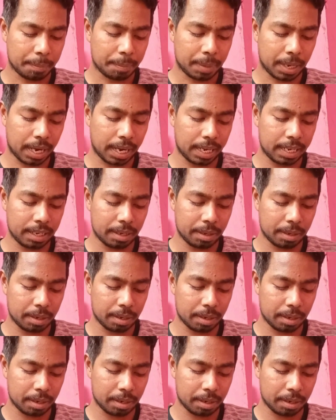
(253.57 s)
ब्रांड
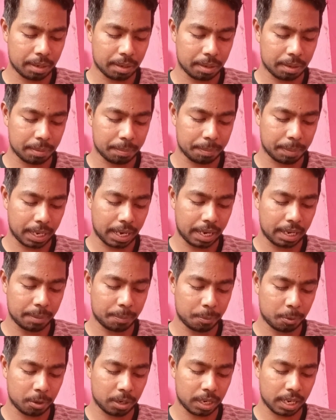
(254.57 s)
ब्रांड
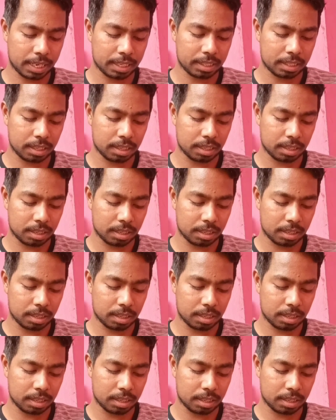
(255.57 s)
प्रोडक्ट